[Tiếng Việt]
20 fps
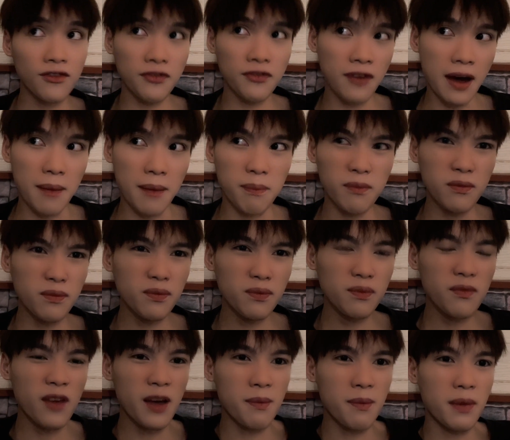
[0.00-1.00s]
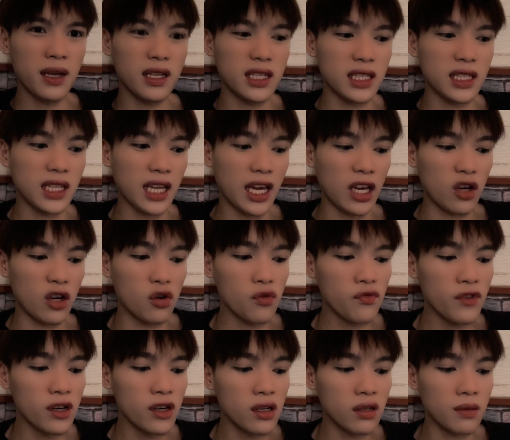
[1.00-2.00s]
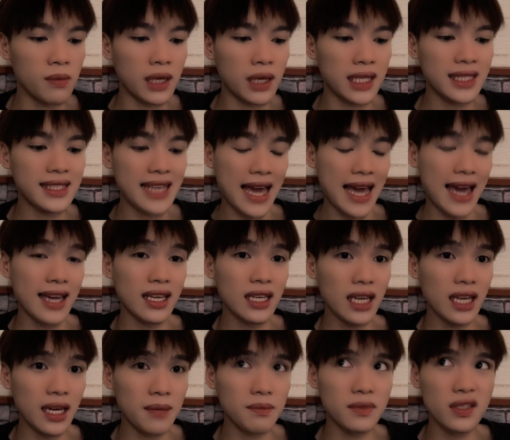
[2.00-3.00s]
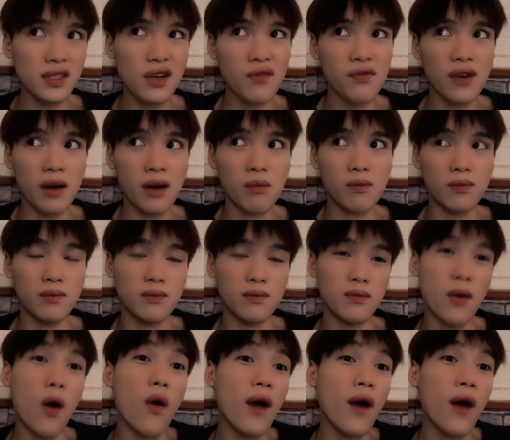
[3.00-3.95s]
phẩm và mình kiểu vừa mới trải nghiệm trong vòng